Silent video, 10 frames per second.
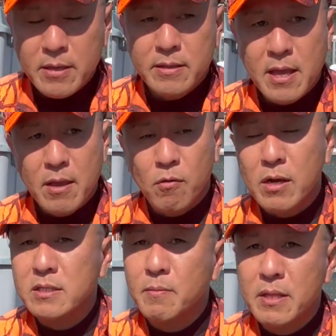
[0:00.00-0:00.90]
で、お
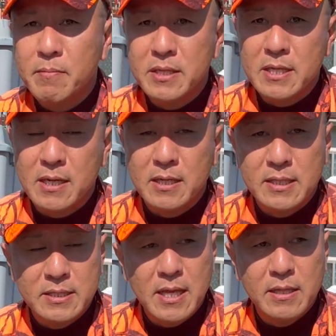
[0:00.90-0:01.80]
かげさまで皆さんからで
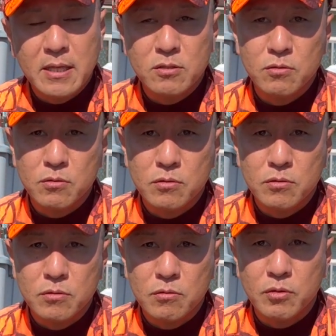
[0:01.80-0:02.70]
すね、多数
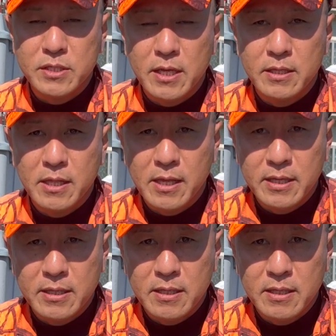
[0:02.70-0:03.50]
ご支援いただい